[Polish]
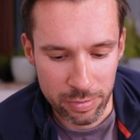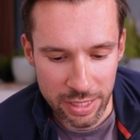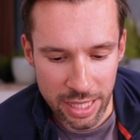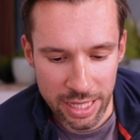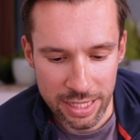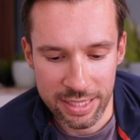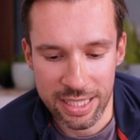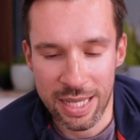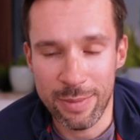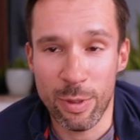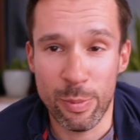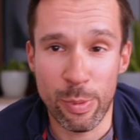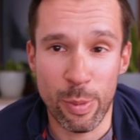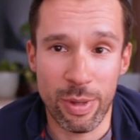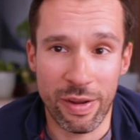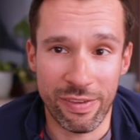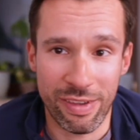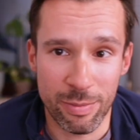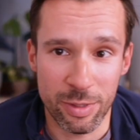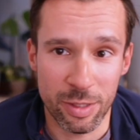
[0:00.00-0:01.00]
tak samo
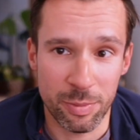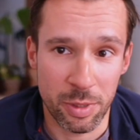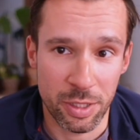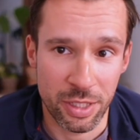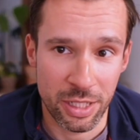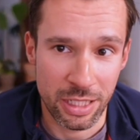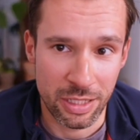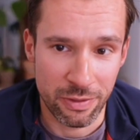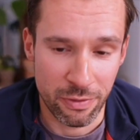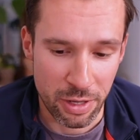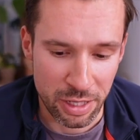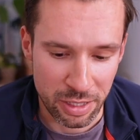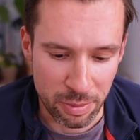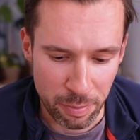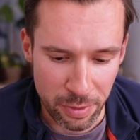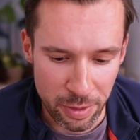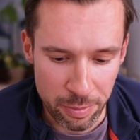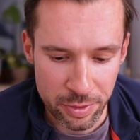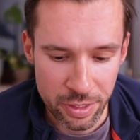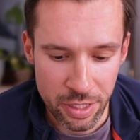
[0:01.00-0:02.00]
poprawia bezpieczeństwo jak
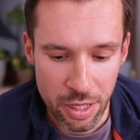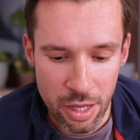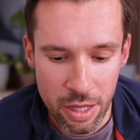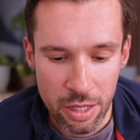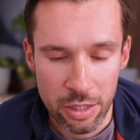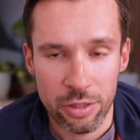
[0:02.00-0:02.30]
MIPS,